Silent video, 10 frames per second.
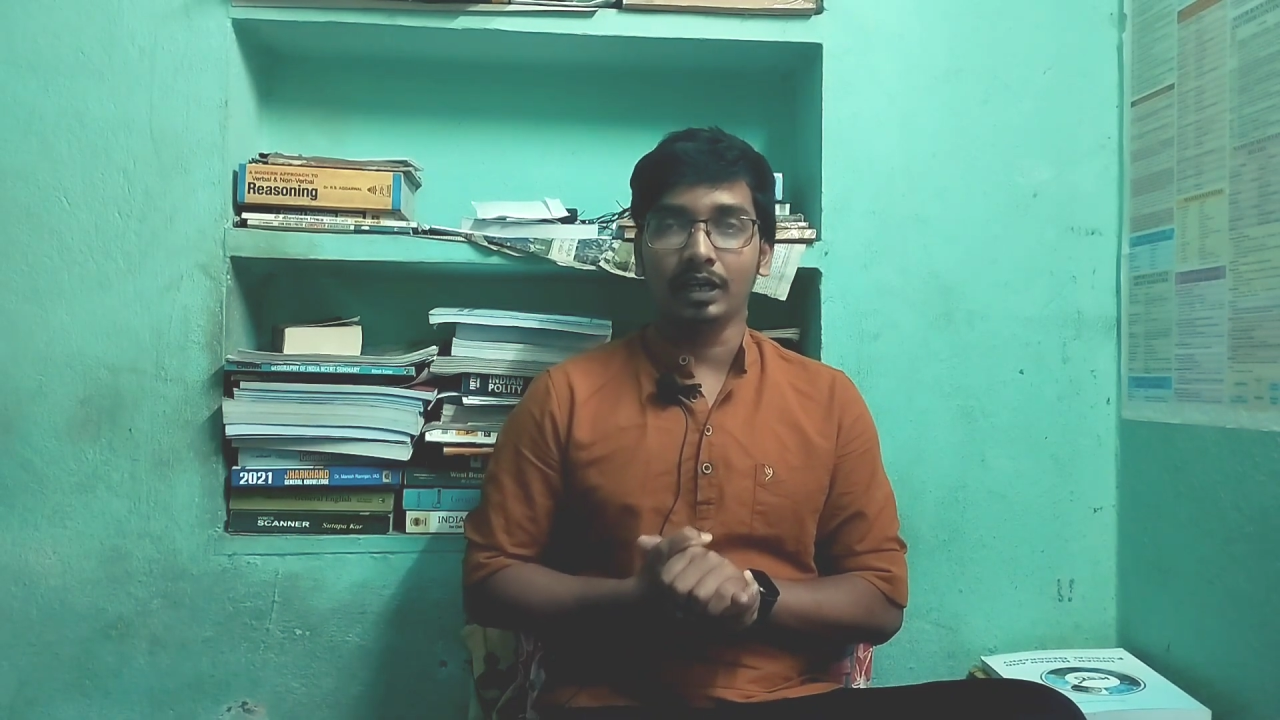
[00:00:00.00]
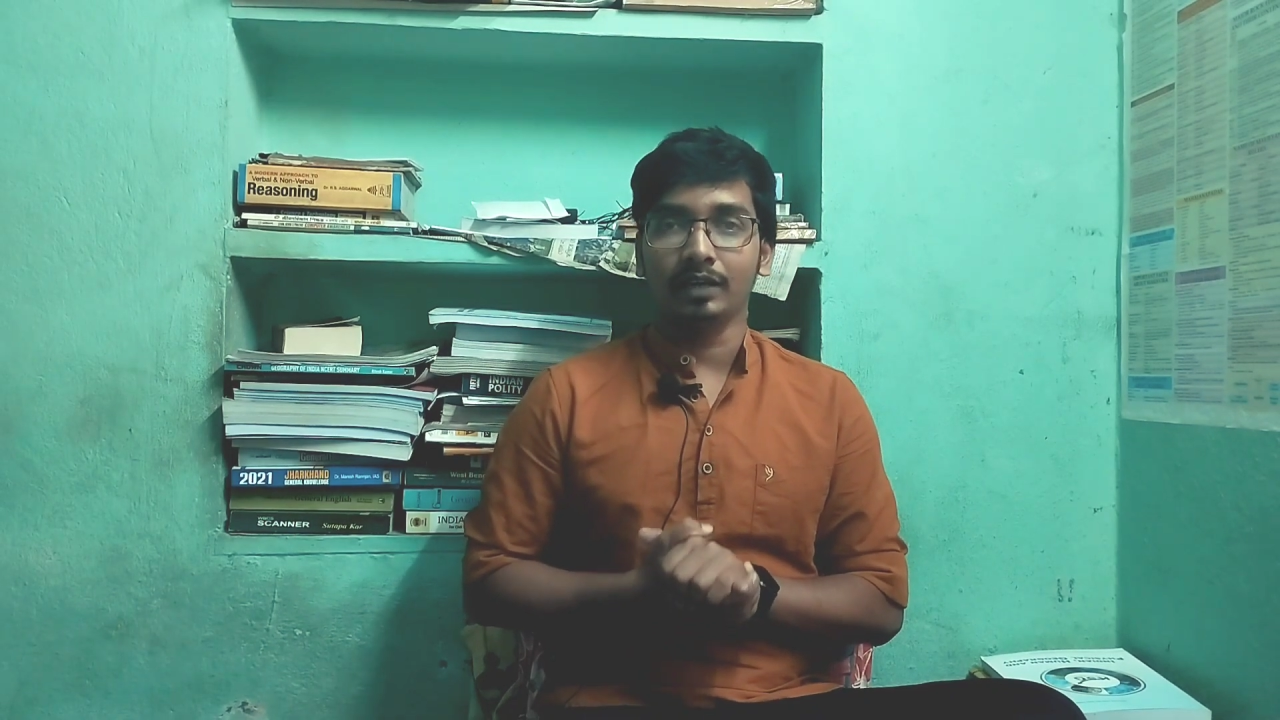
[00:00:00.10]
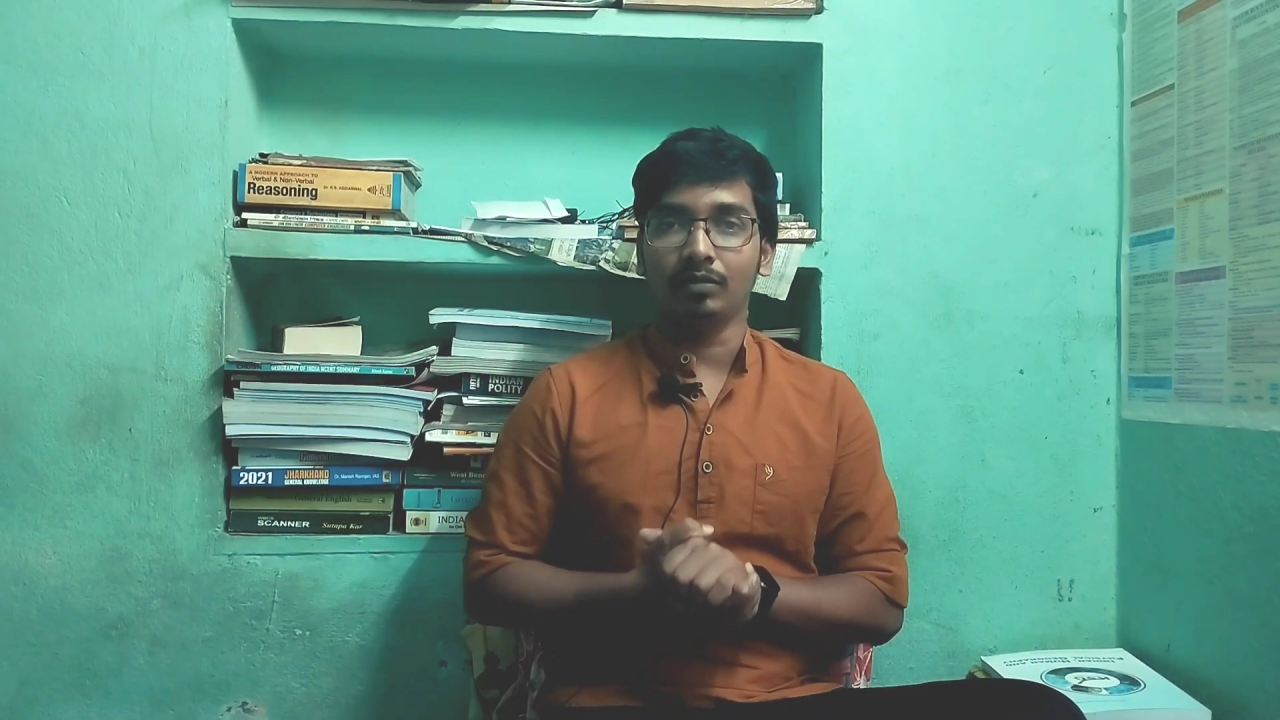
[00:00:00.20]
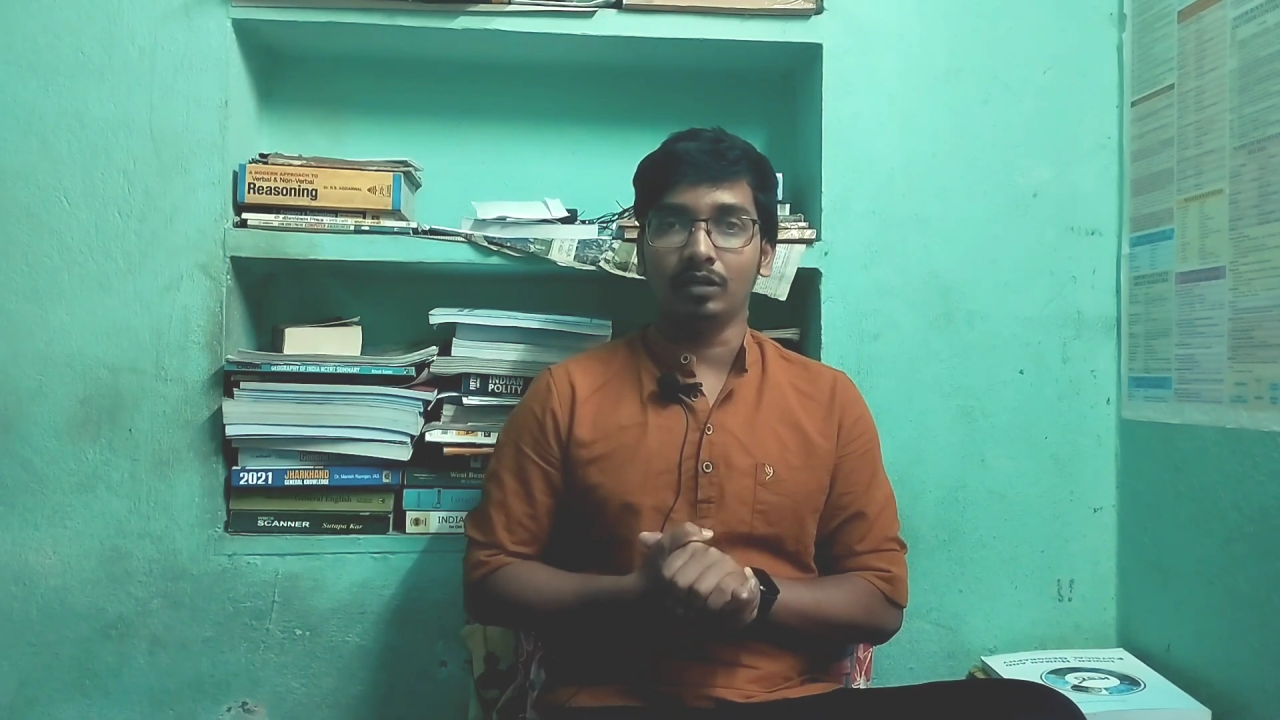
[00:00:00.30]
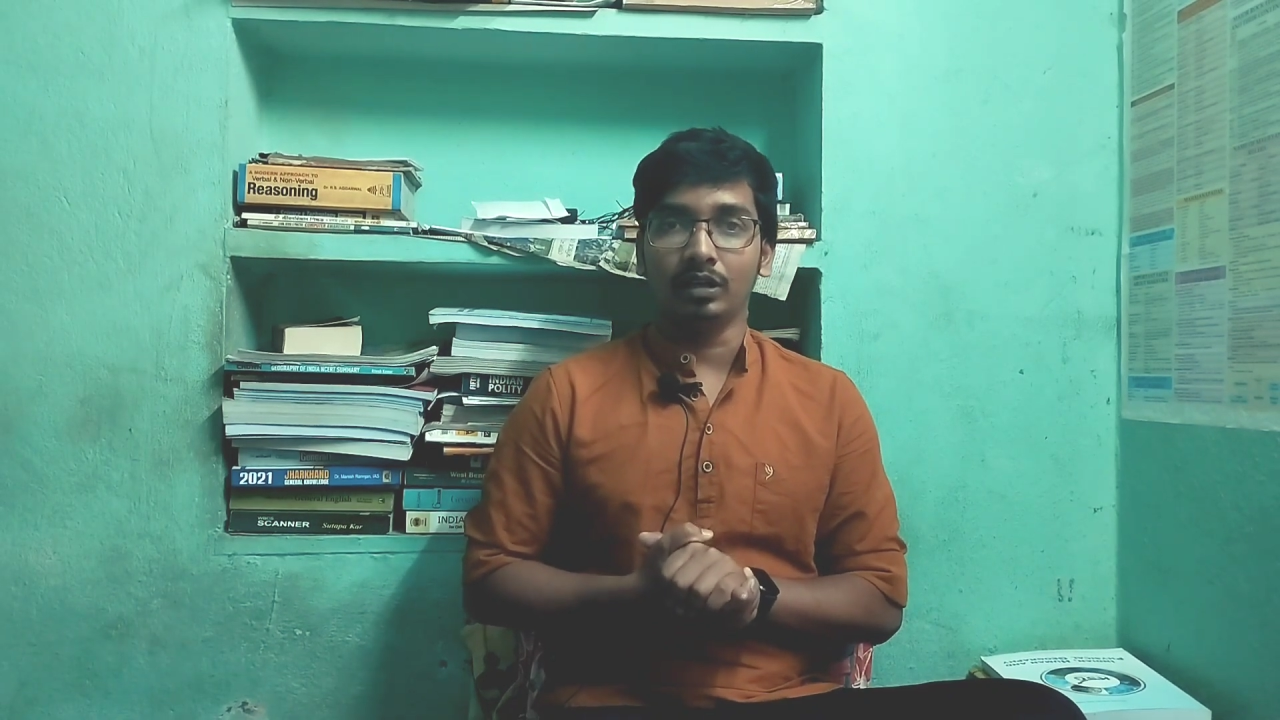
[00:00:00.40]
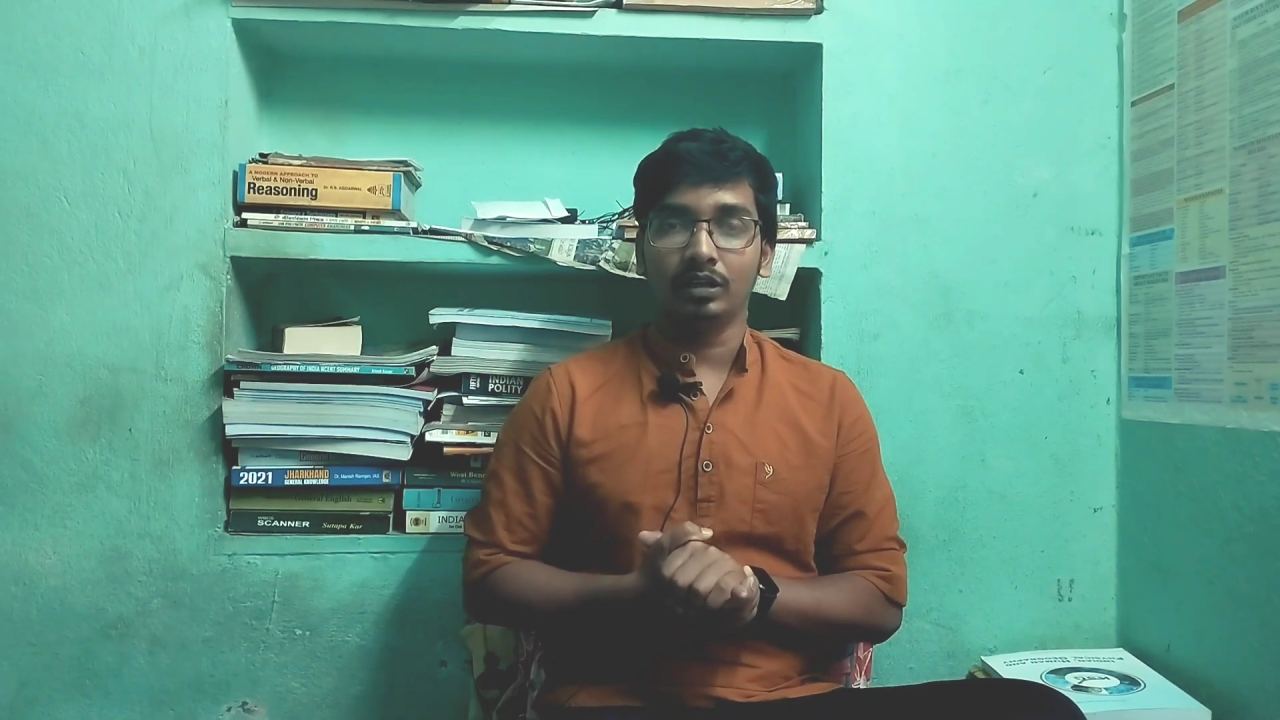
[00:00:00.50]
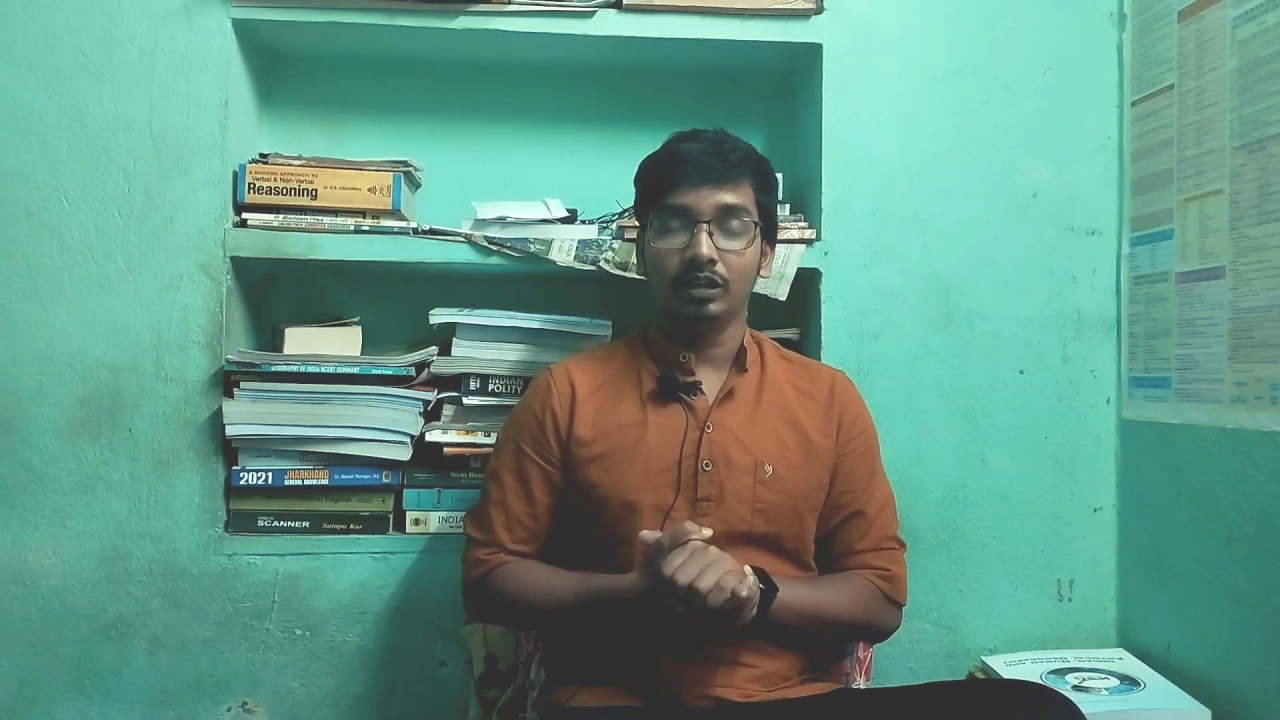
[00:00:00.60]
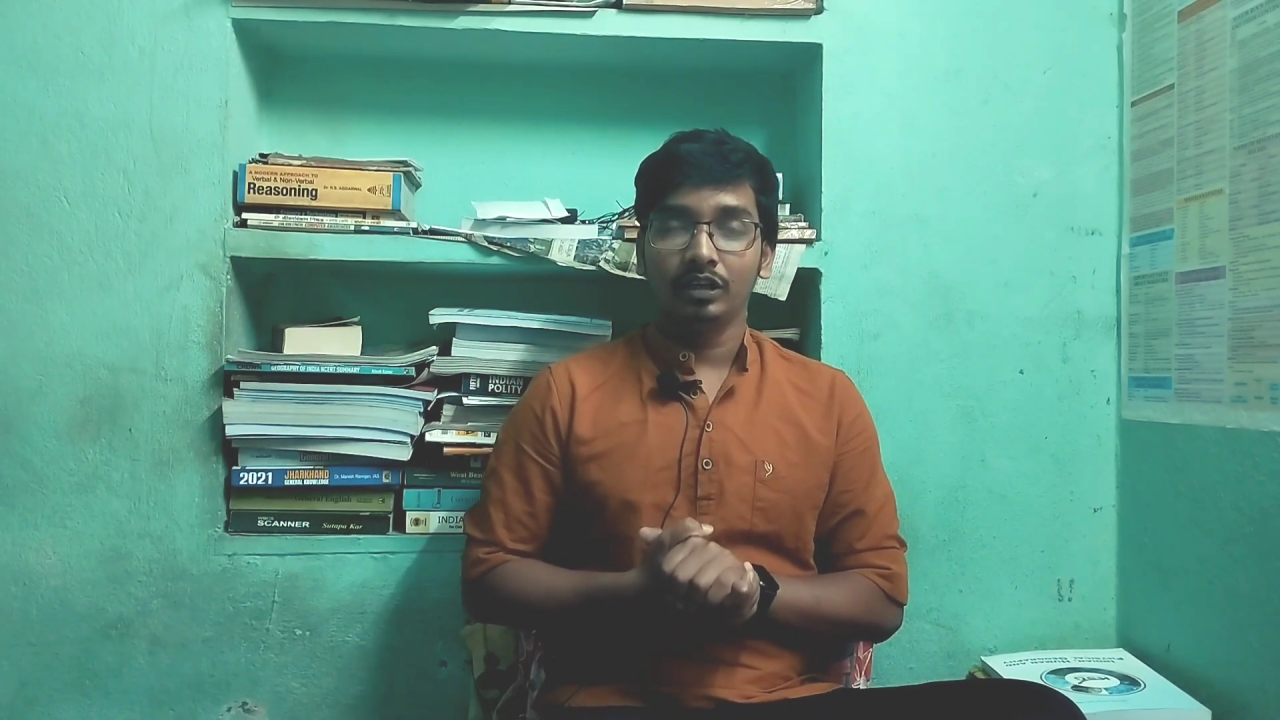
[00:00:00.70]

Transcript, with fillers: কাকে বলে